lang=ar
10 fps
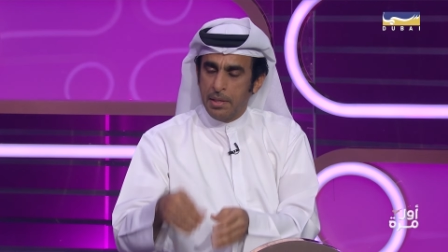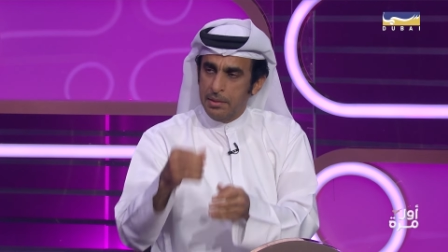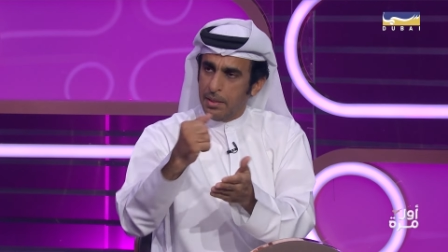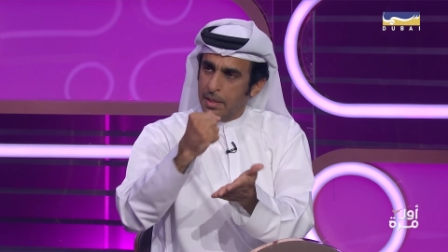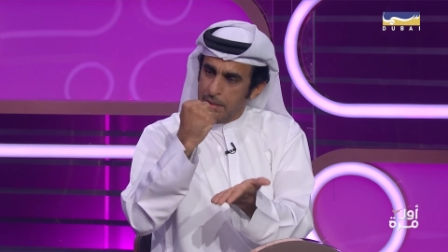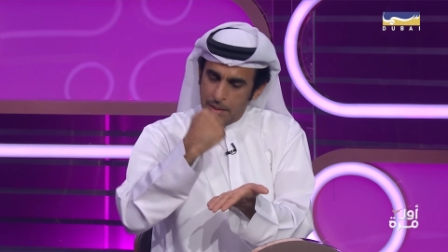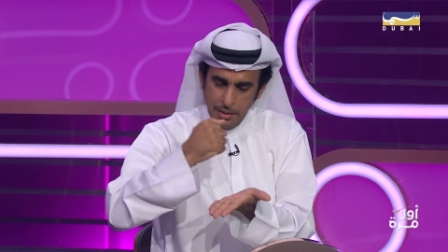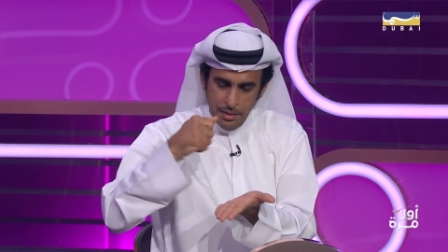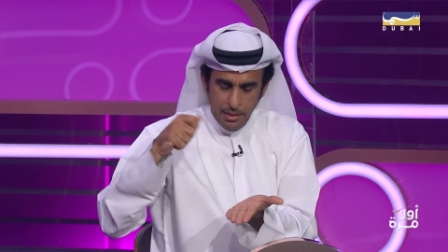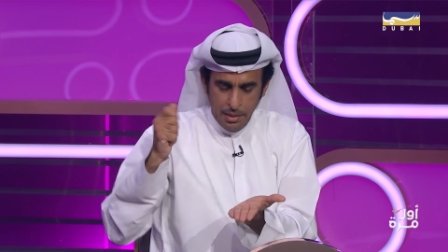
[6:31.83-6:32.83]
فكنت
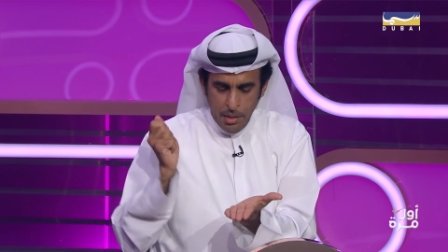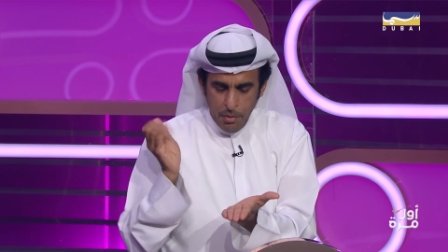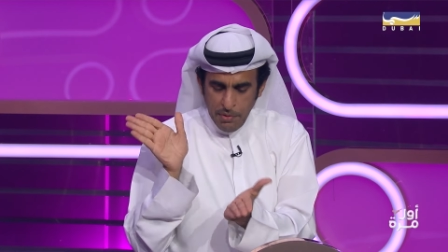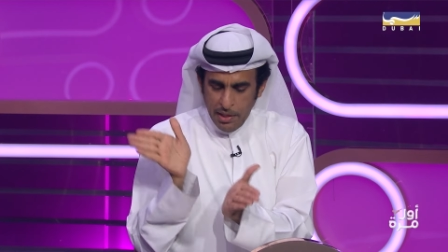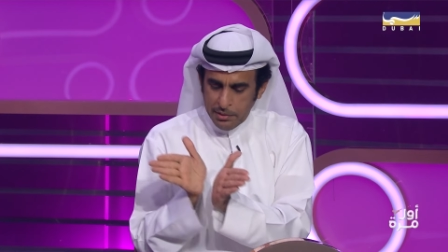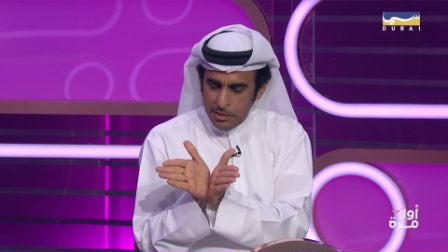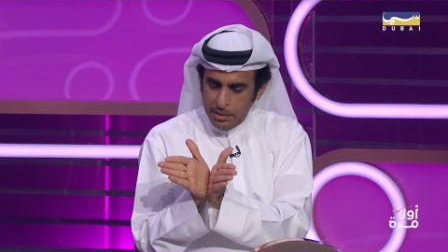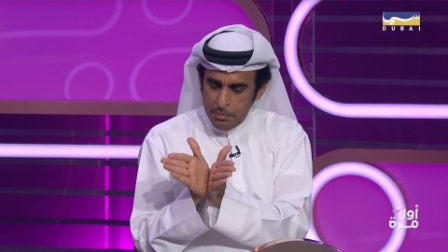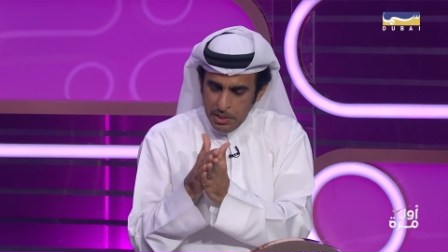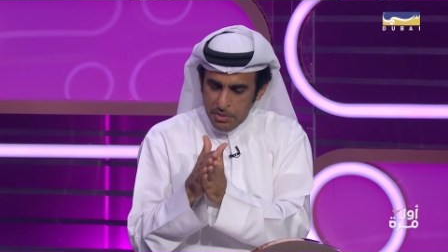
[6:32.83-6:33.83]
اخذها
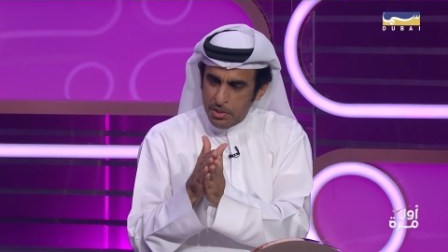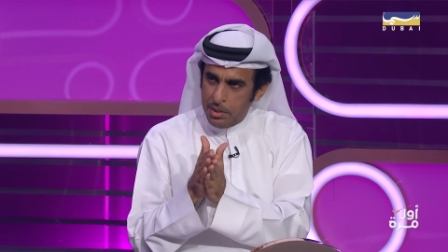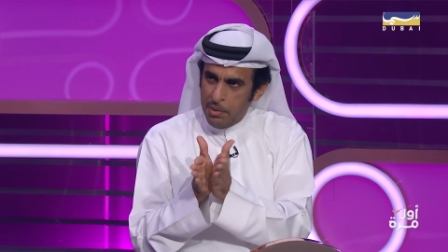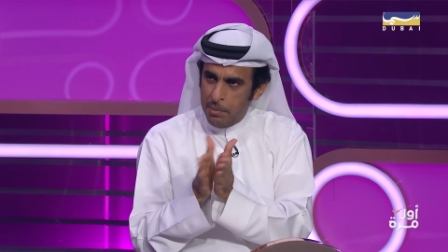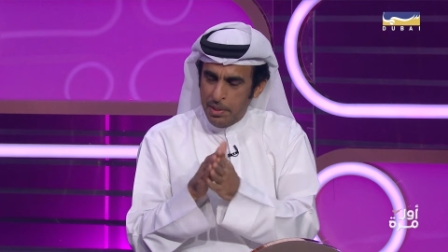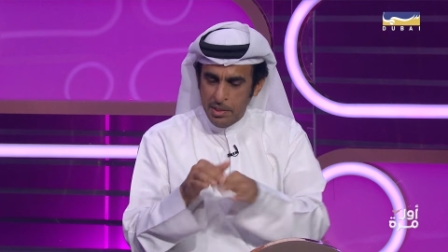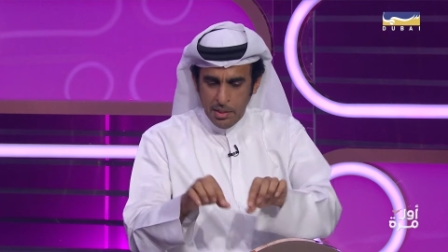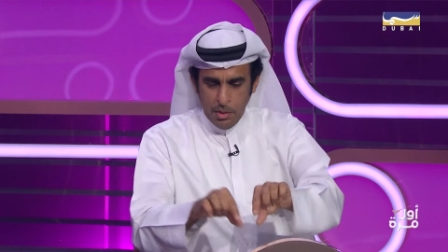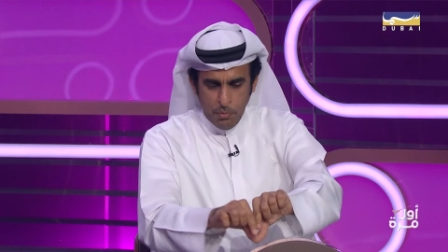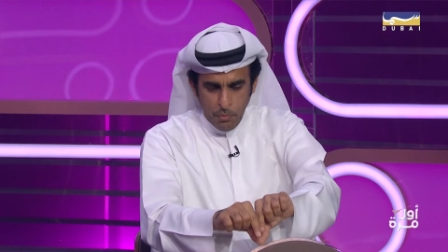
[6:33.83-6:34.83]
فاطرقهم عشان يصكم مع بعض